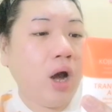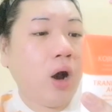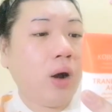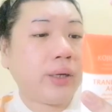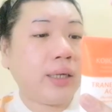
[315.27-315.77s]

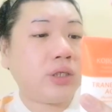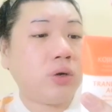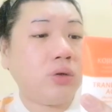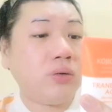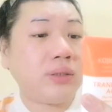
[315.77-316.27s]
Okay, so
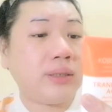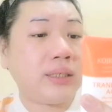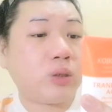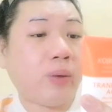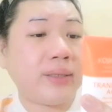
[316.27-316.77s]
use
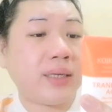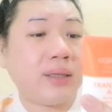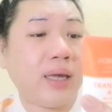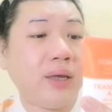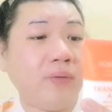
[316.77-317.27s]
this twice a
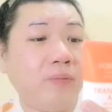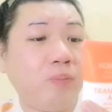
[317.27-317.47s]
day